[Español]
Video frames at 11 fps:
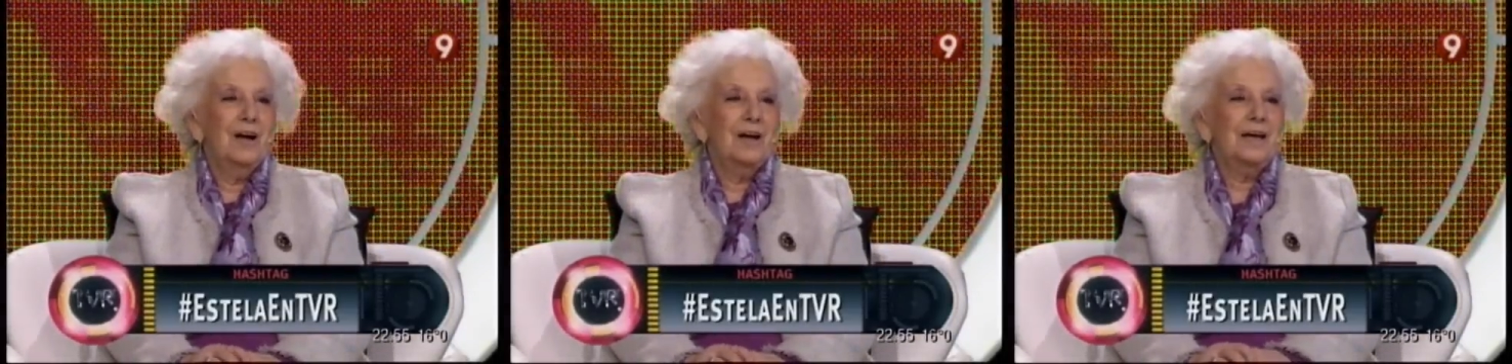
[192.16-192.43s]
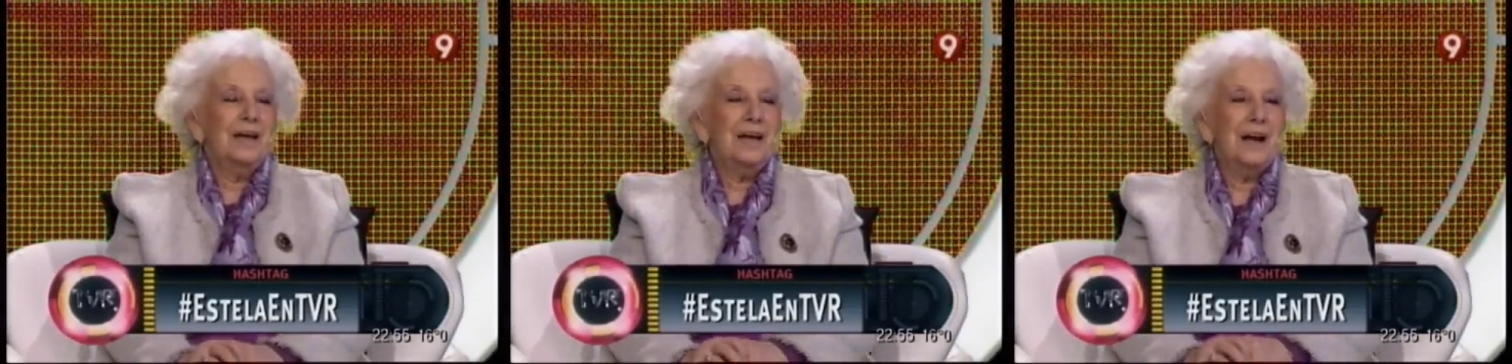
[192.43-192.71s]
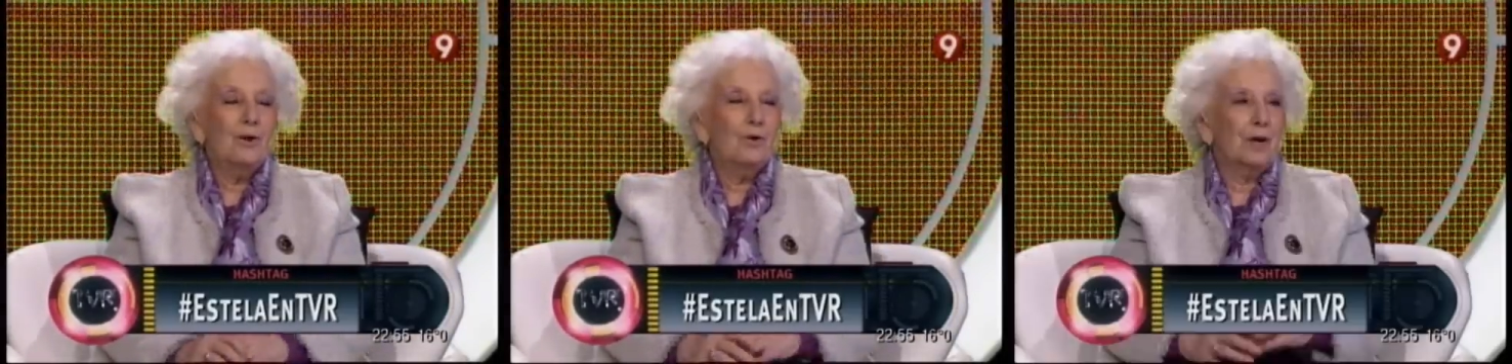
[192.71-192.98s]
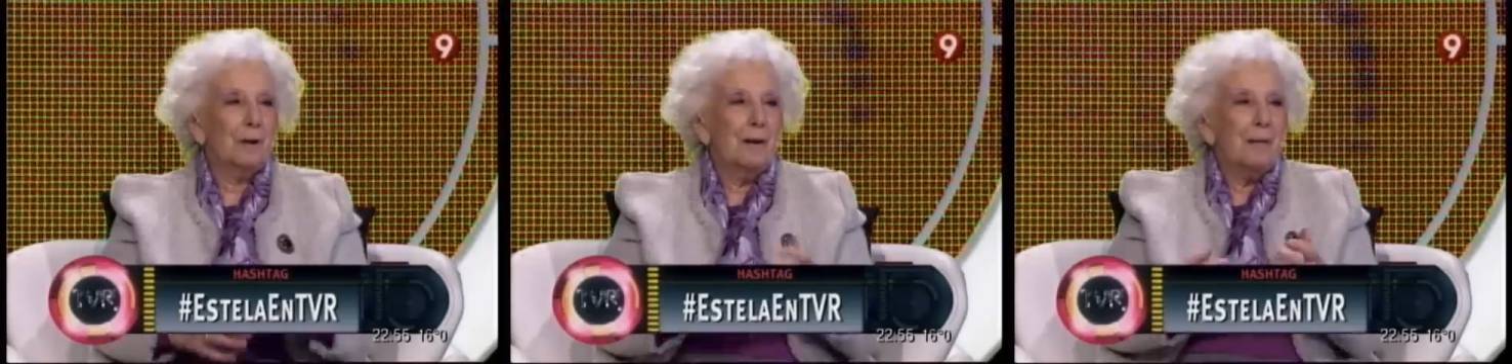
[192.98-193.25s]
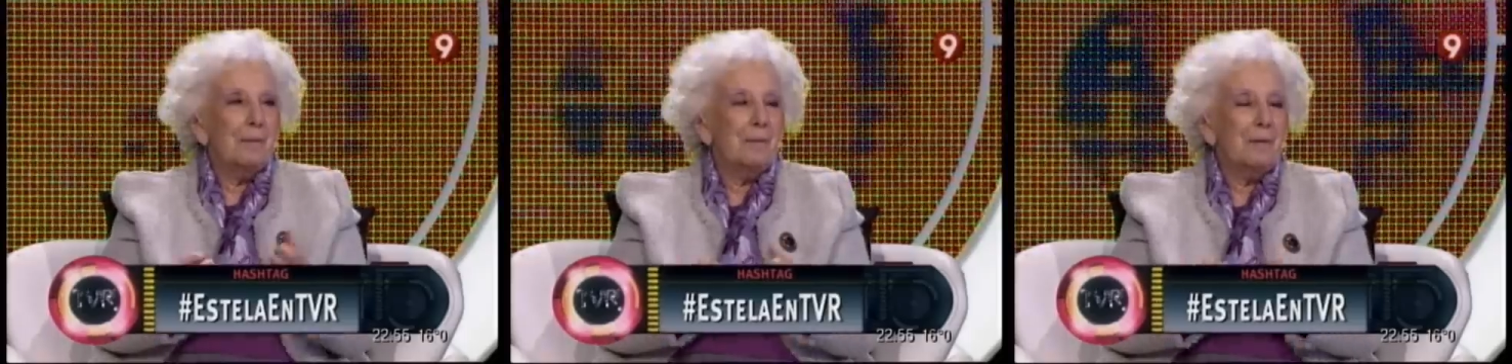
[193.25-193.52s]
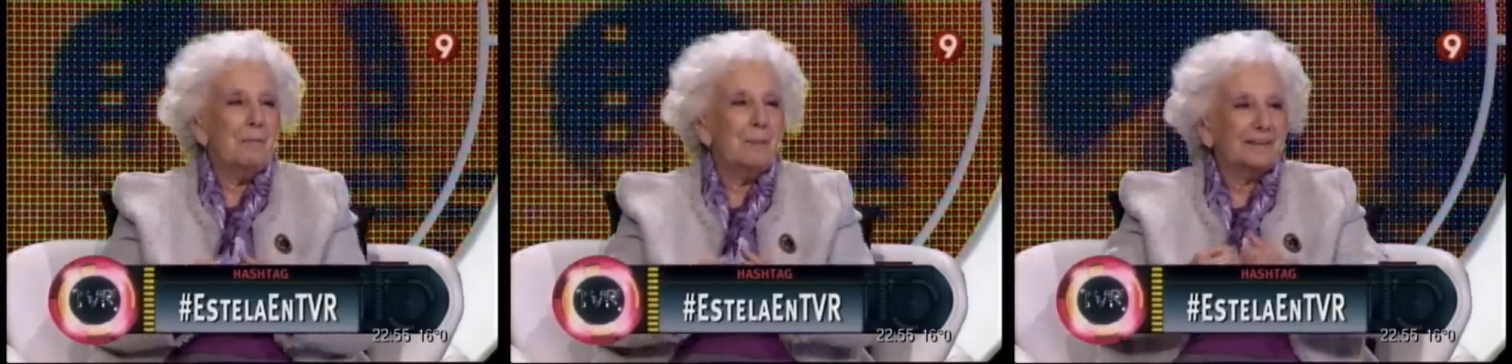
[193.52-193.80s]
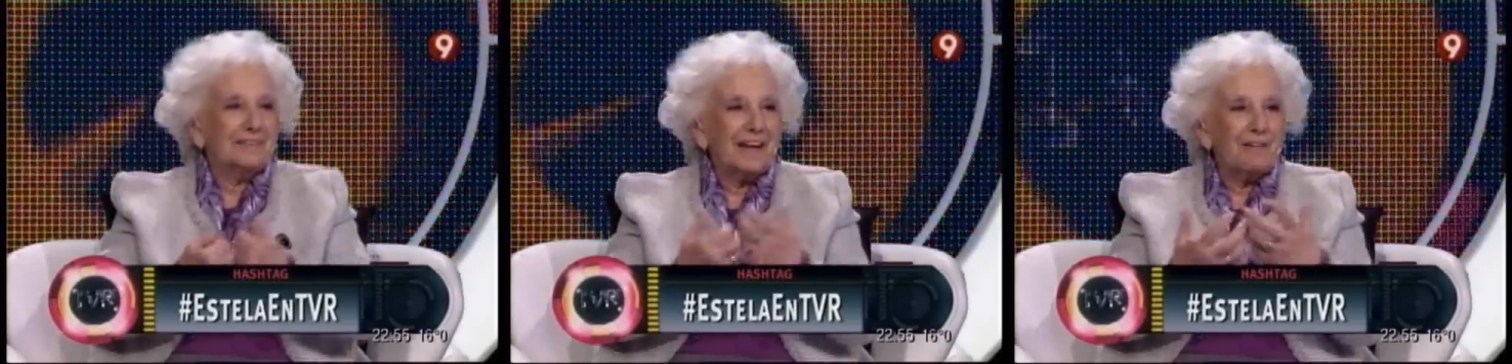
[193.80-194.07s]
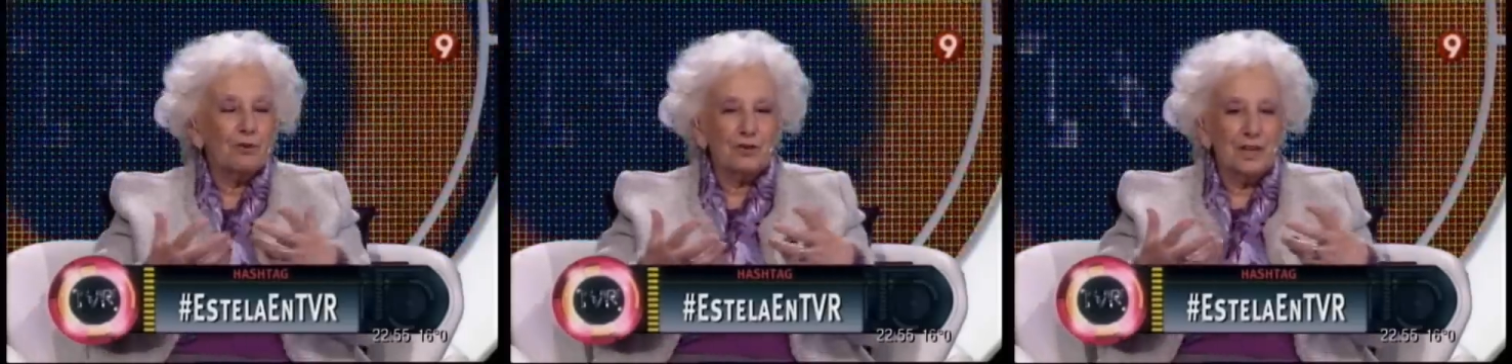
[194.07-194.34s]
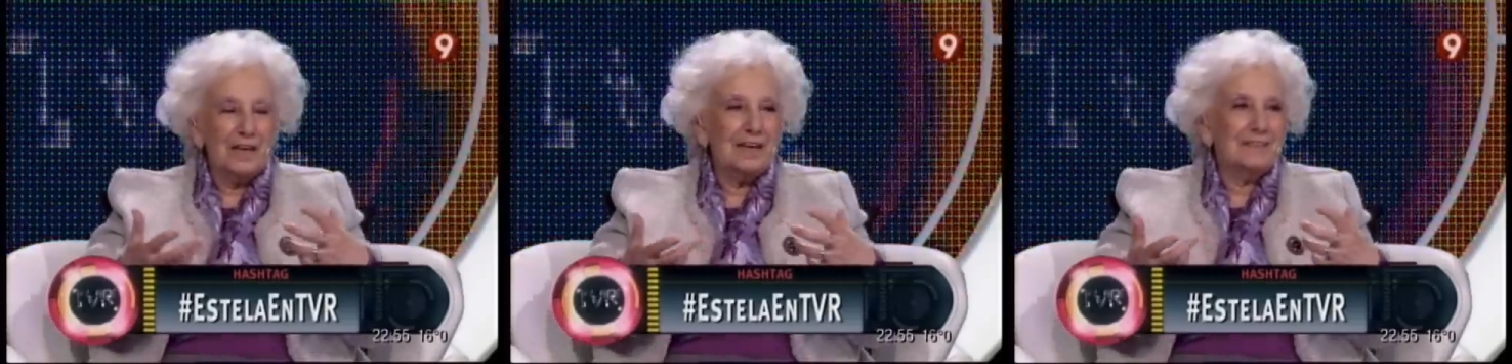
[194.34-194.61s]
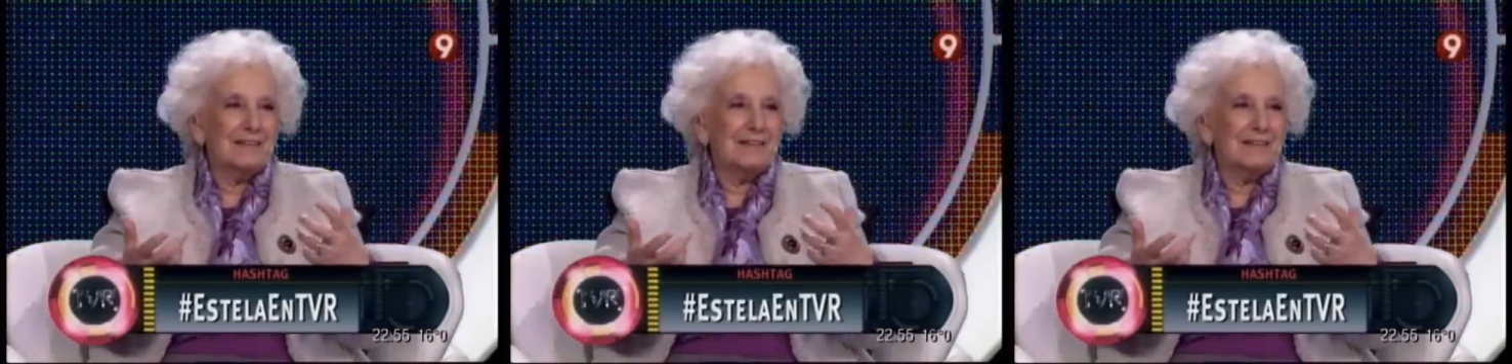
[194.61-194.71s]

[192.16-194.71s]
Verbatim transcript: ¿qué era lo que más me había impactado de esta